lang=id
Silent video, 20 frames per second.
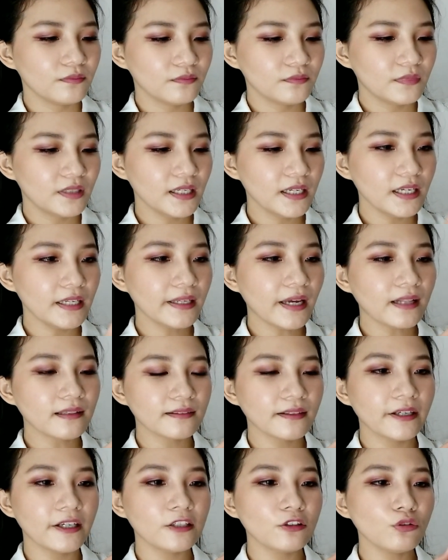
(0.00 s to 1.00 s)
Di
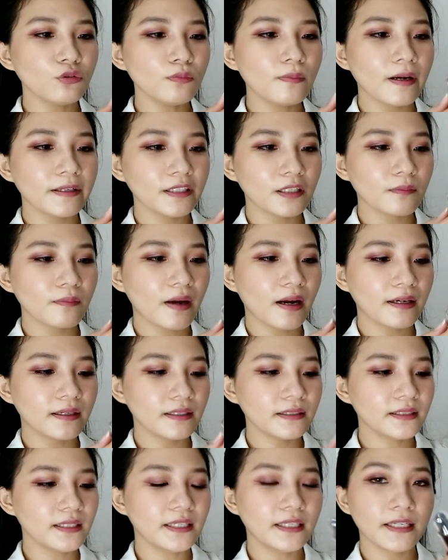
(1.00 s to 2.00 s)
Alte itu banyak
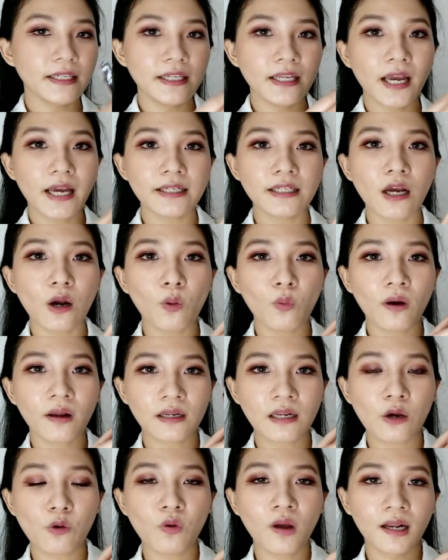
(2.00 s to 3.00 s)
banget ini ada
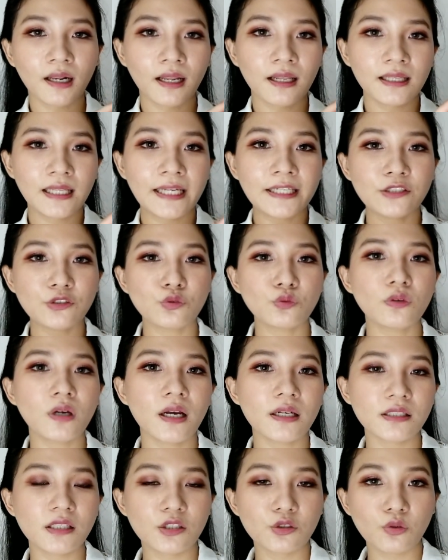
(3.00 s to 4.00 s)
warna-warna lain
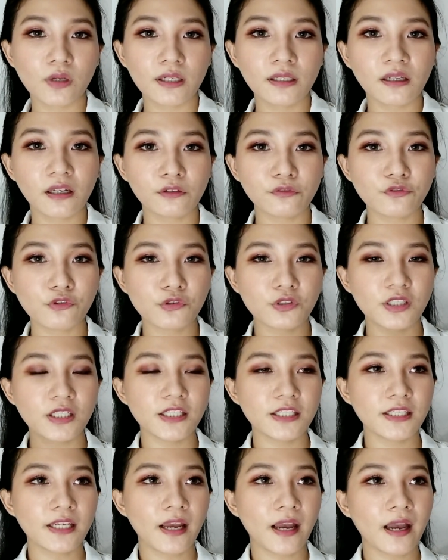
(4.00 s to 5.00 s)
juga sesuai dengan
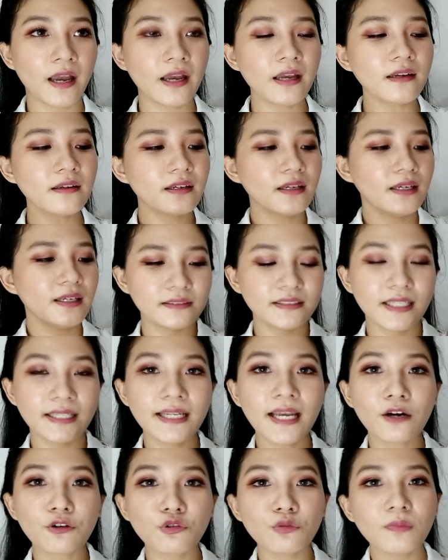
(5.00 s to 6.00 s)
fungsinya. Jadi
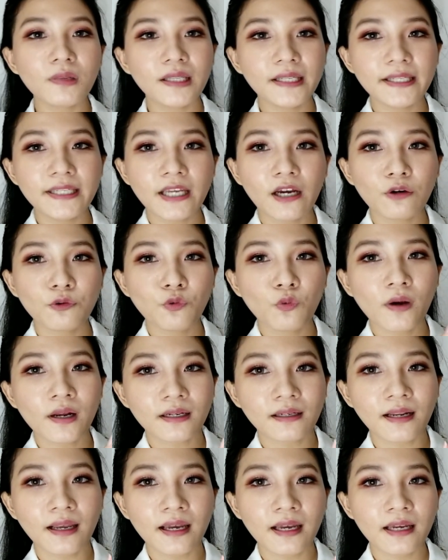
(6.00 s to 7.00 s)
aku beli yang
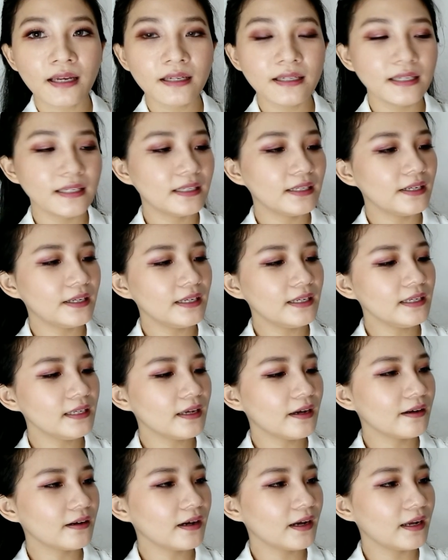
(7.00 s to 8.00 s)
warna ini
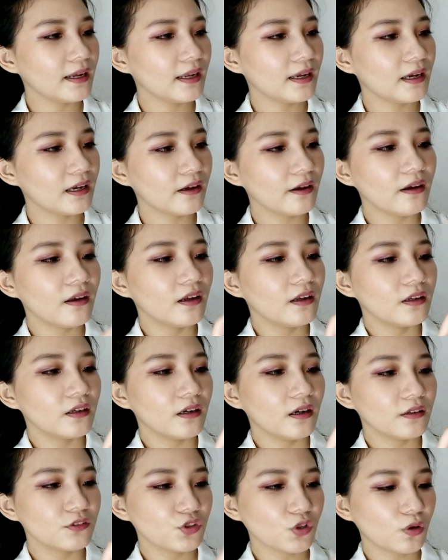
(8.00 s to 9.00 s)
yang kayak
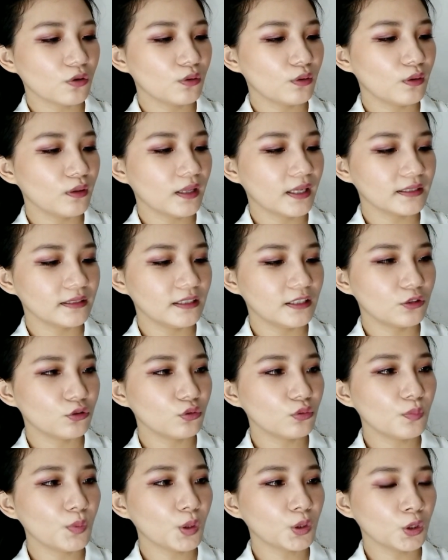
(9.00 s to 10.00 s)
coklat
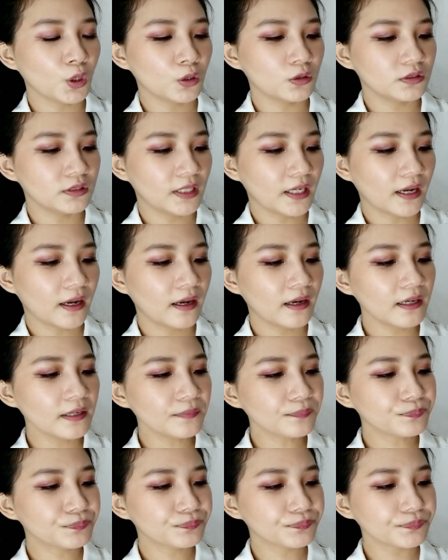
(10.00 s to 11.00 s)
gitu botolnya.